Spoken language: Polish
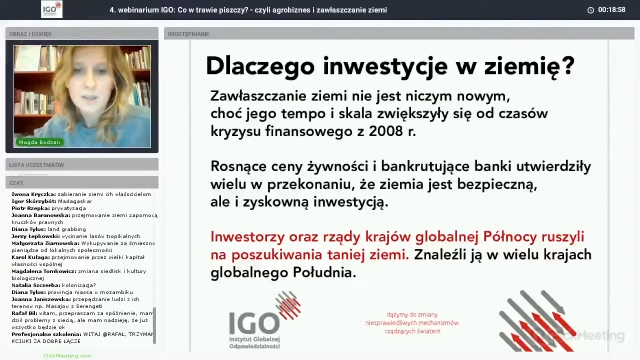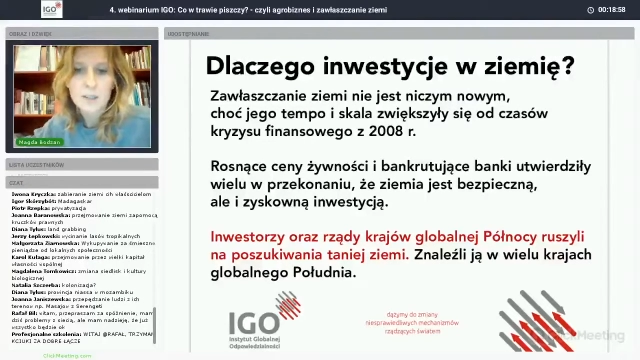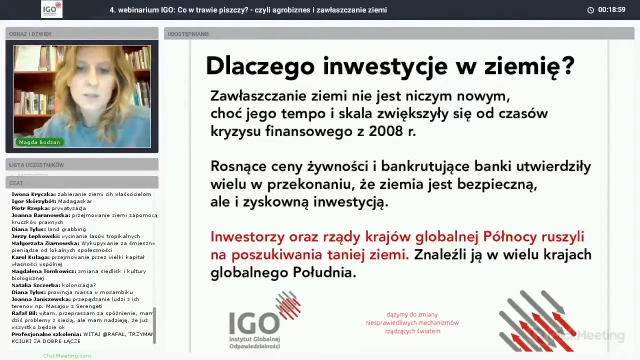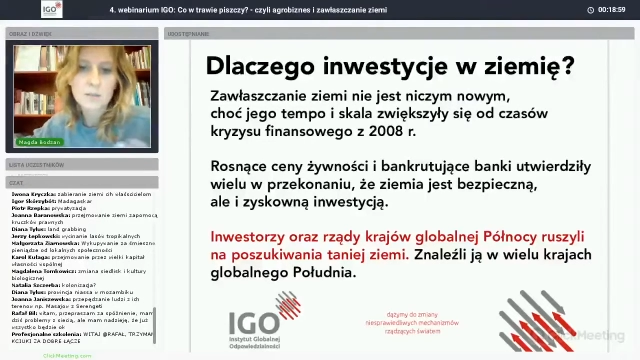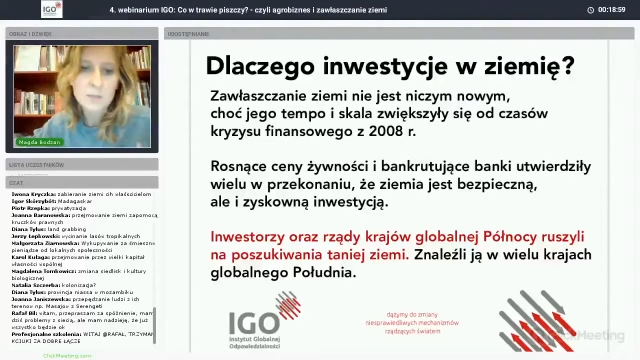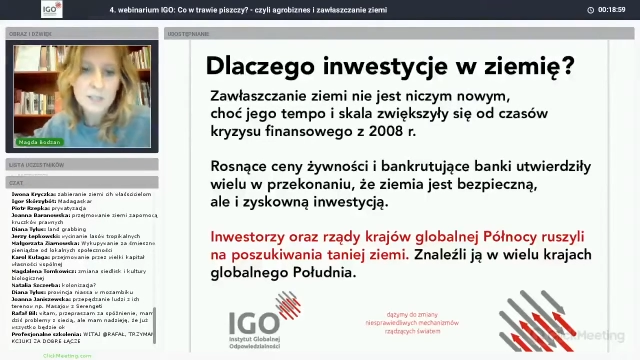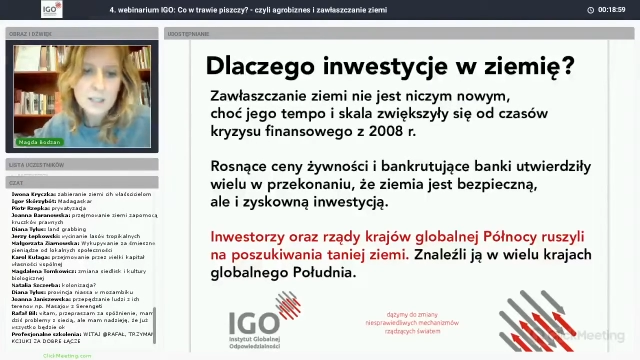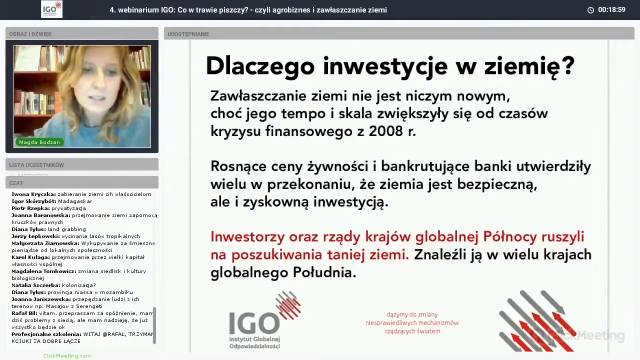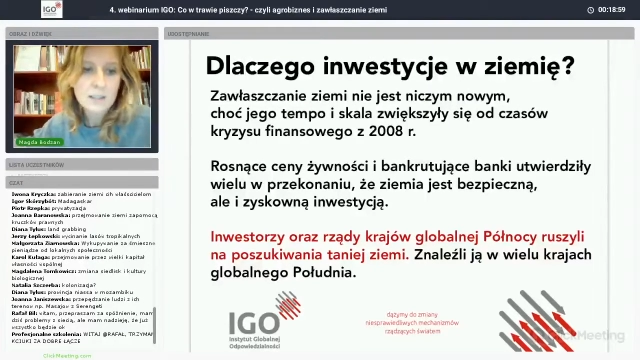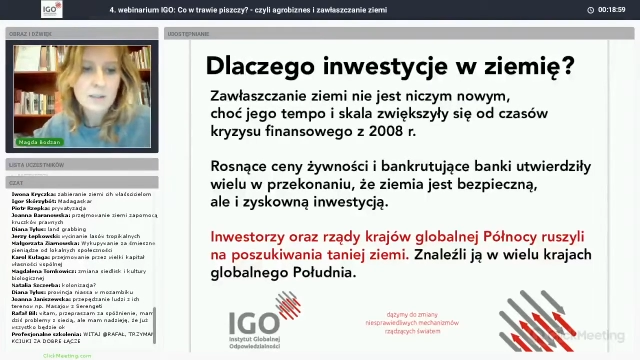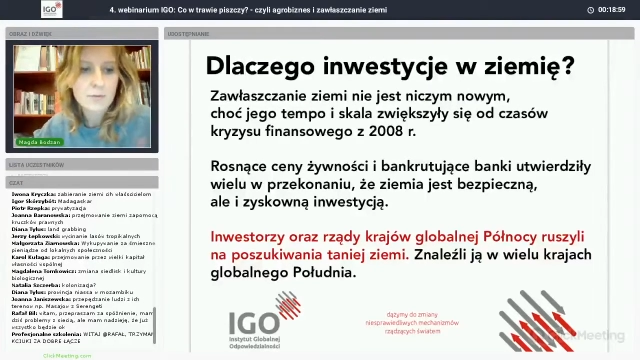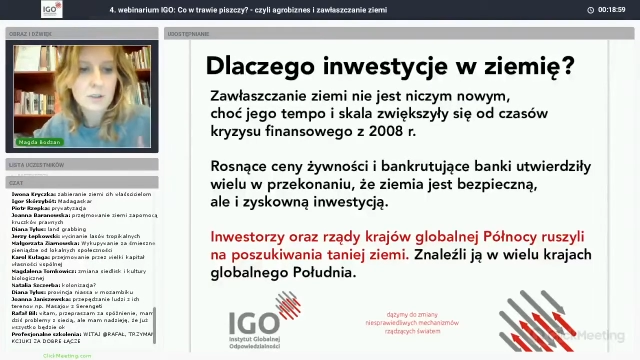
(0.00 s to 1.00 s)
Jak się
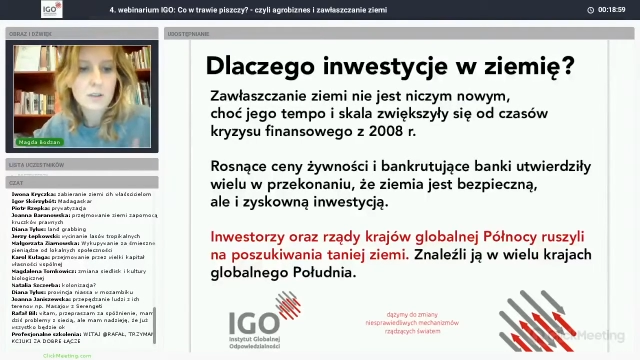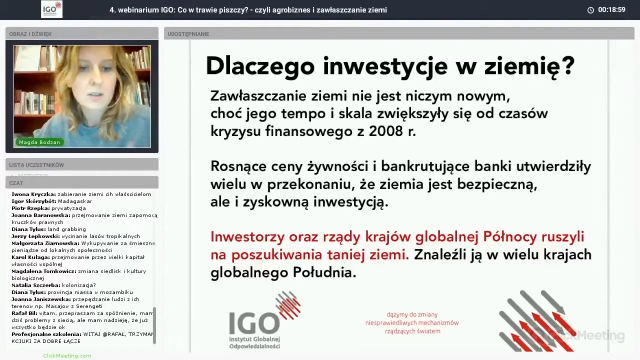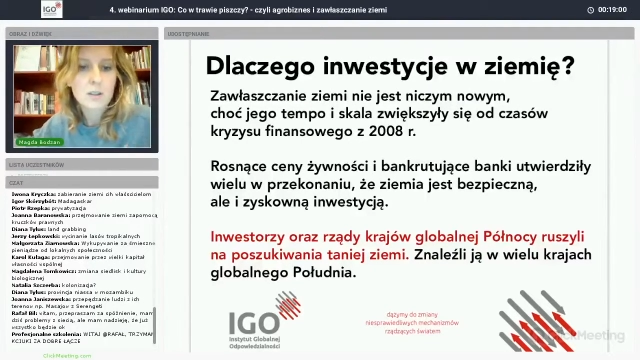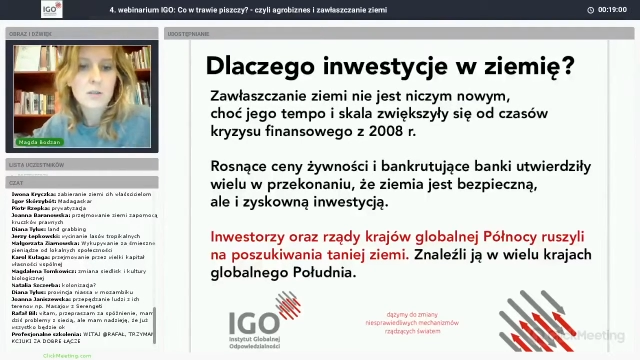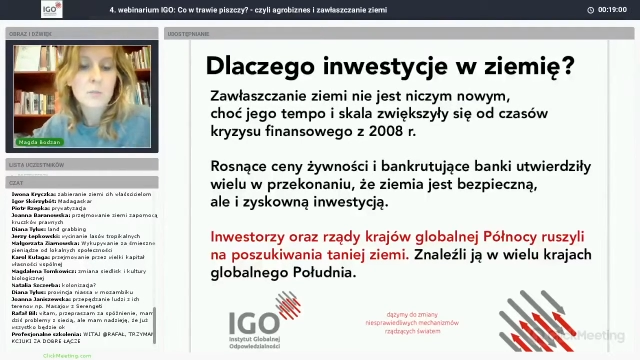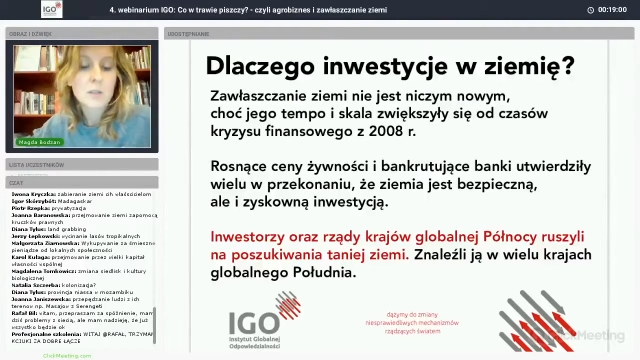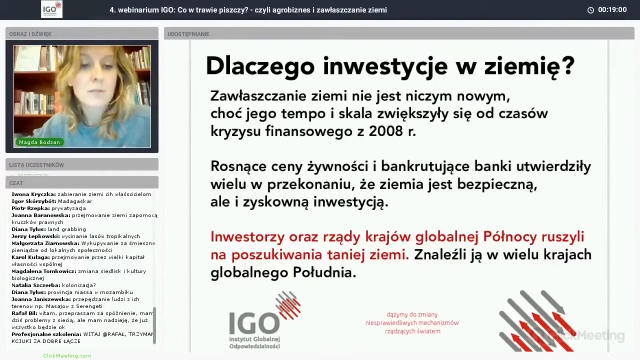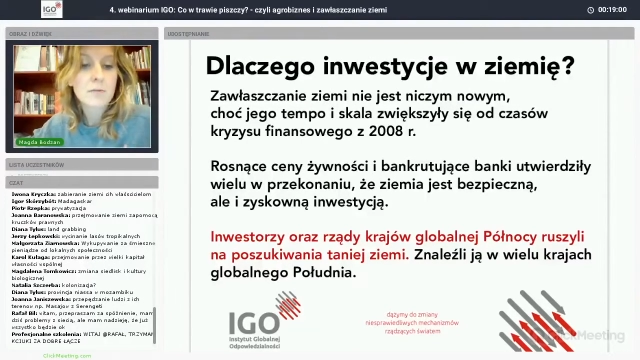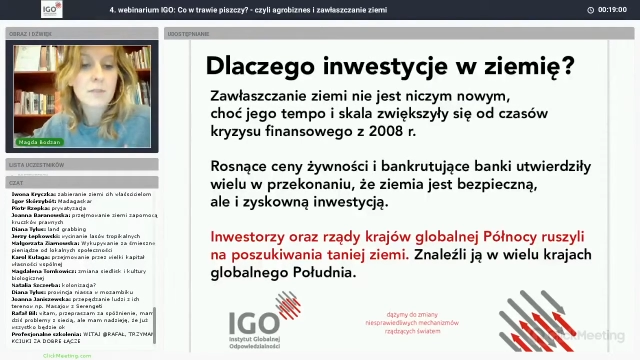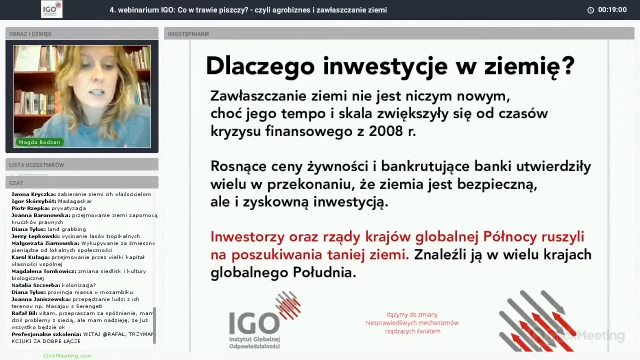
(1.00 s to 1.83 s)
domyślacie, w, nie wiem, w